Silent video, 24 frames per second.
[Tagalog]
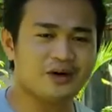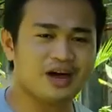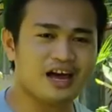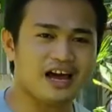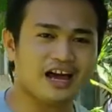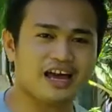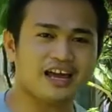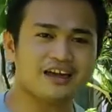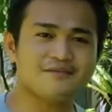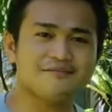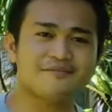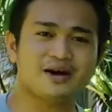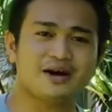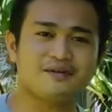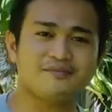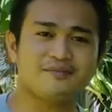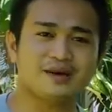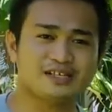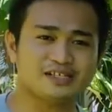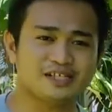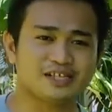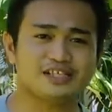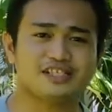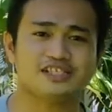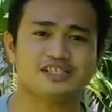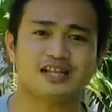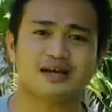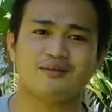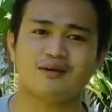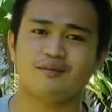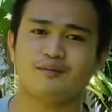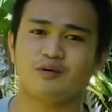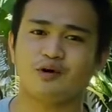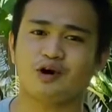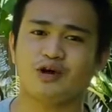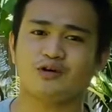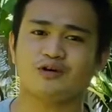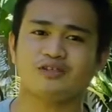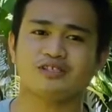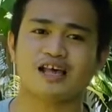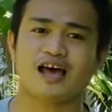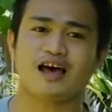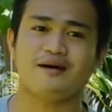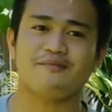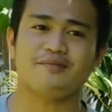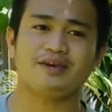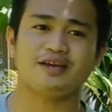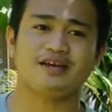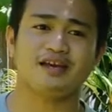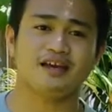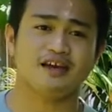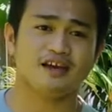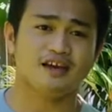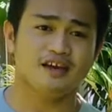ay mag-message lamang po kayo sa aming